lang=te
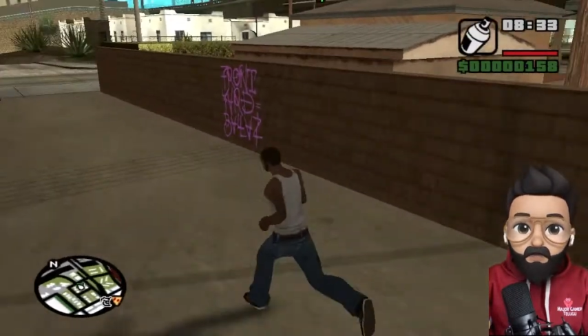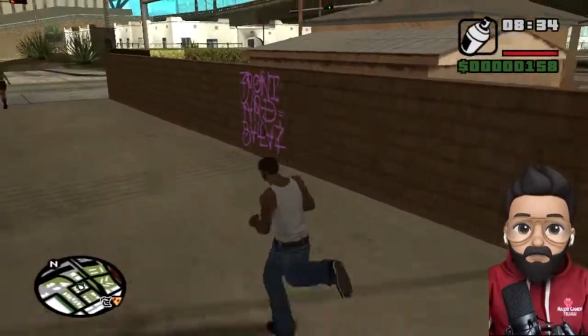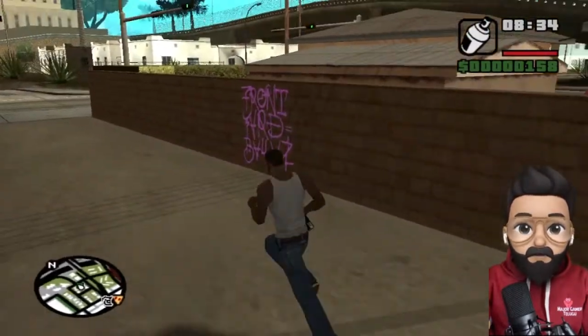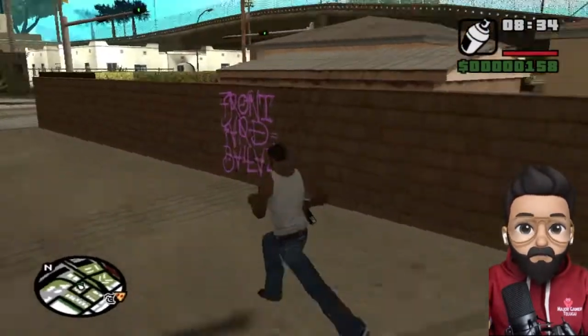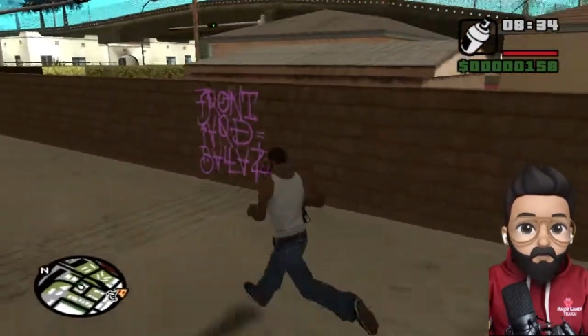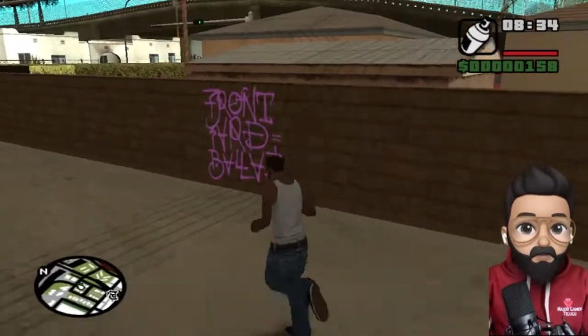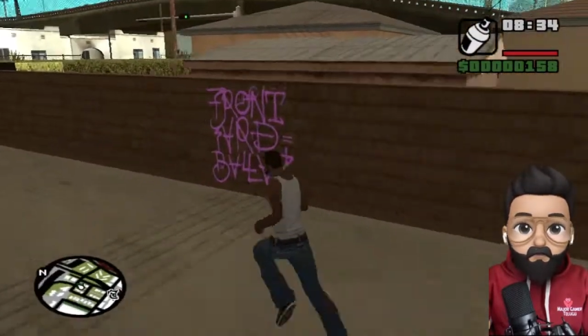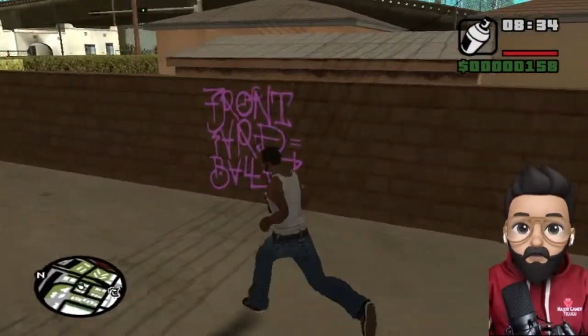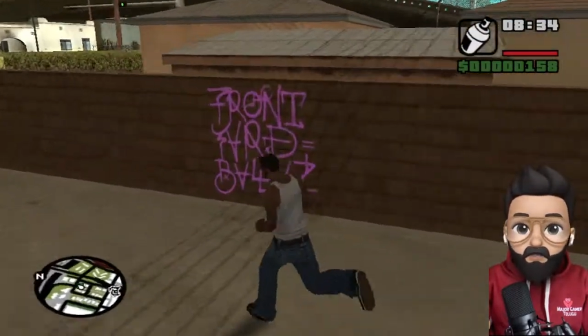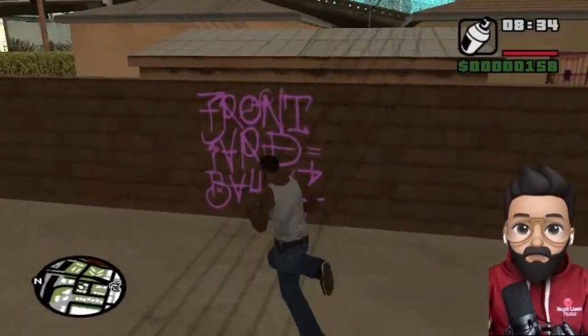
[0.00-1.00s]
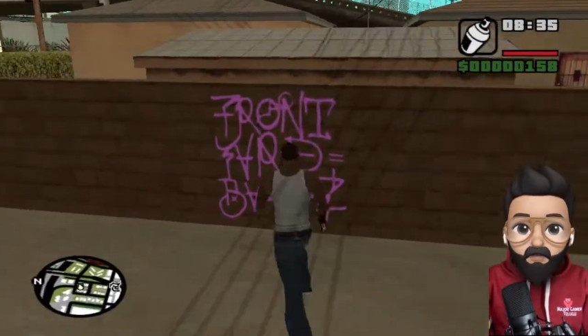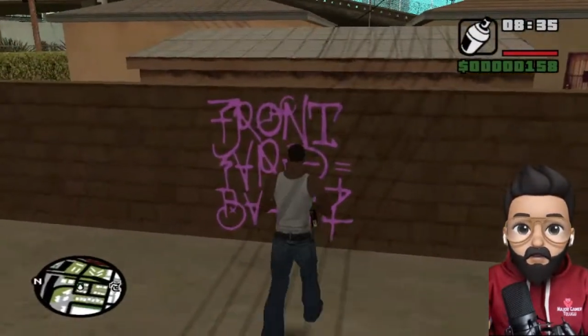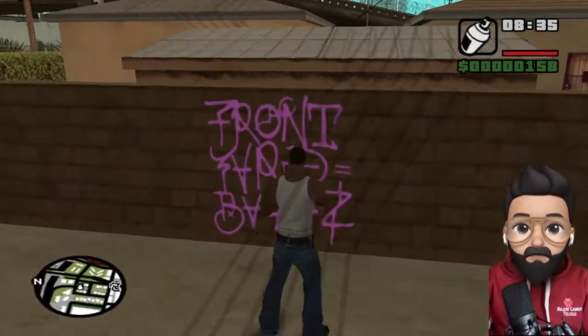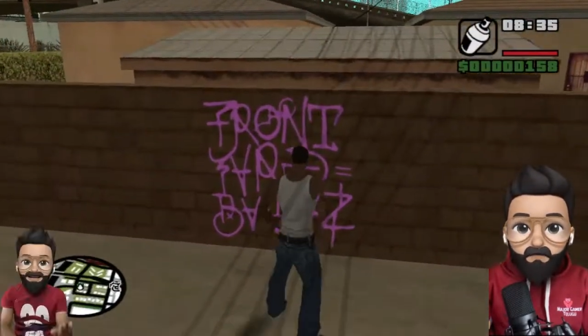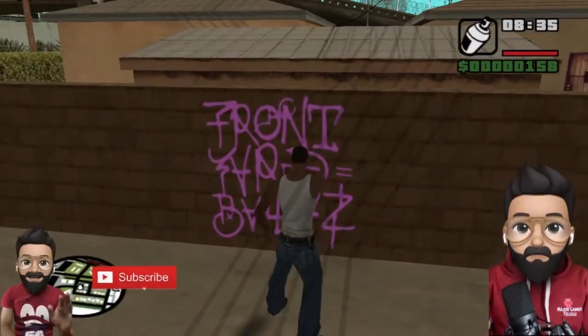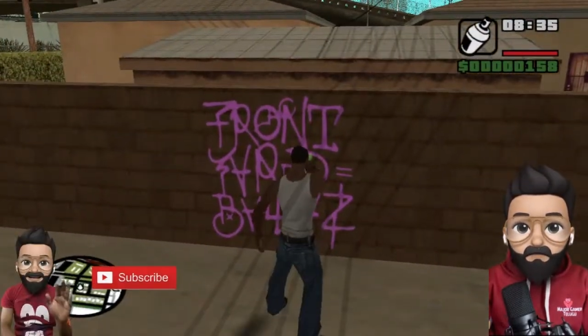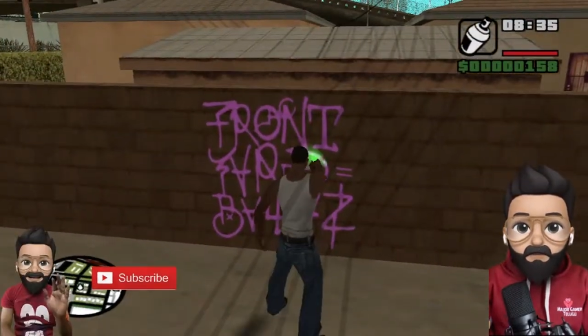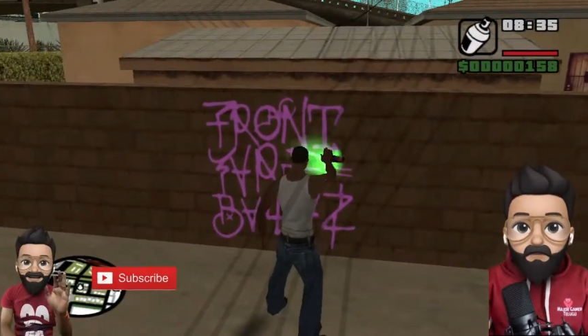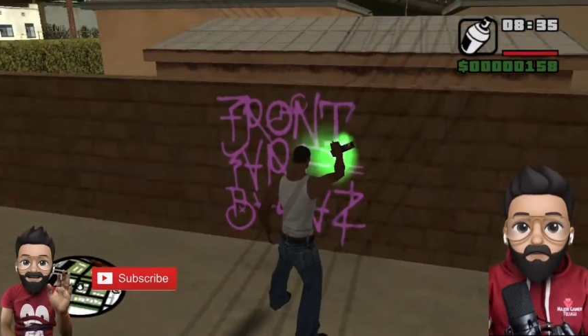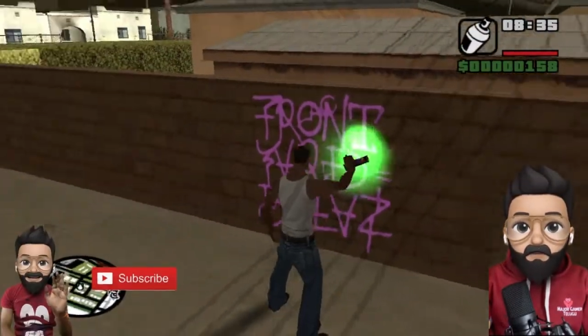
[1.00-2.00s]
కొట్టేసి వెళ్ళిపోవాలి ఫాస్ట్గా
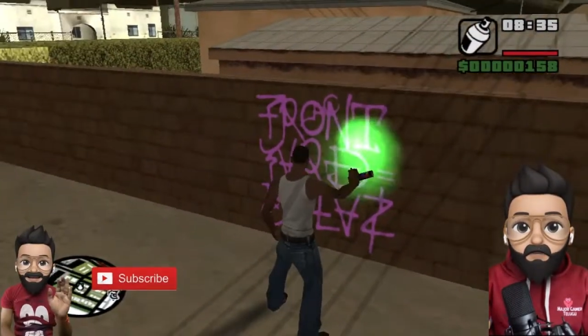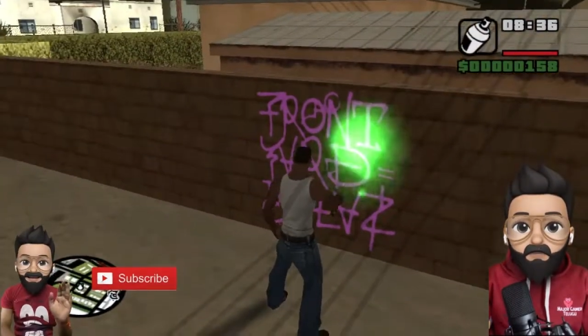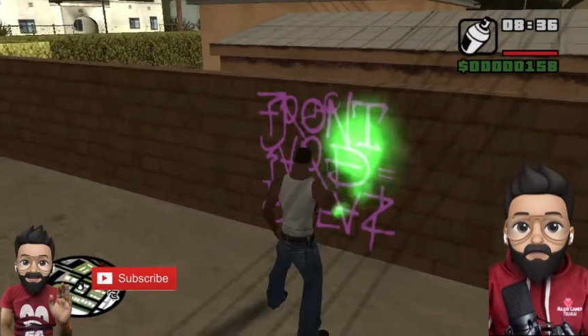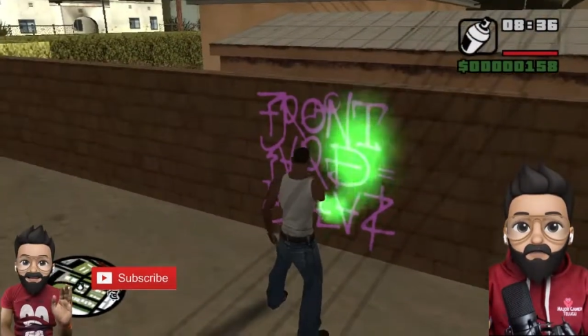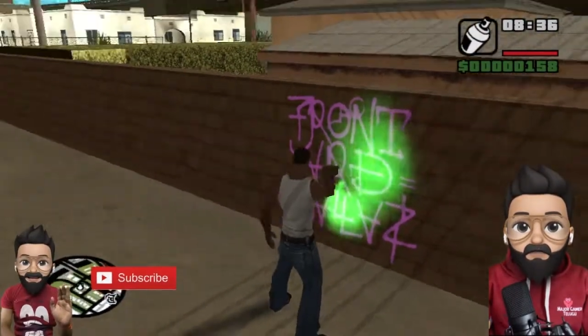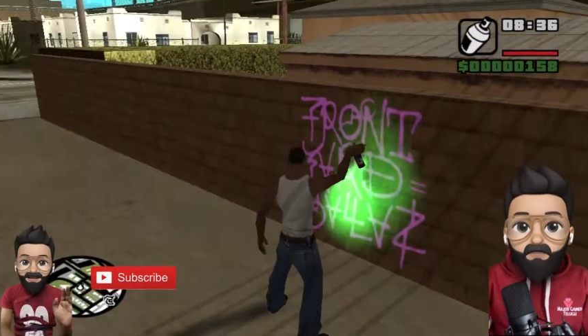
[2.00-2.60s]
ఎస్